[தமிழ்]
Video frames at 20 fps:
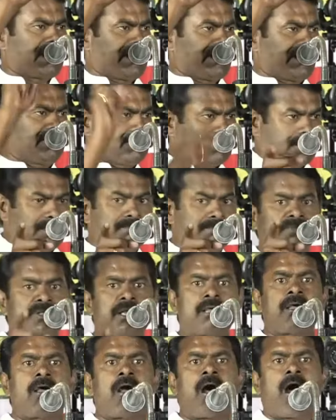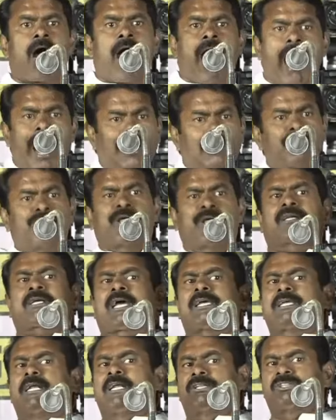தெரிந்தும் ஆளுநர்
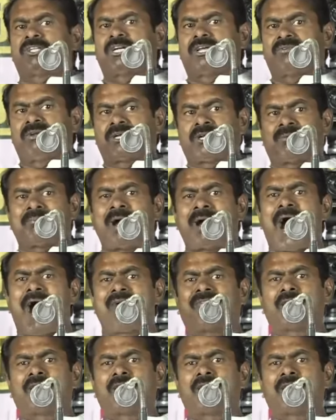கையெழுத்திட வேண்டும்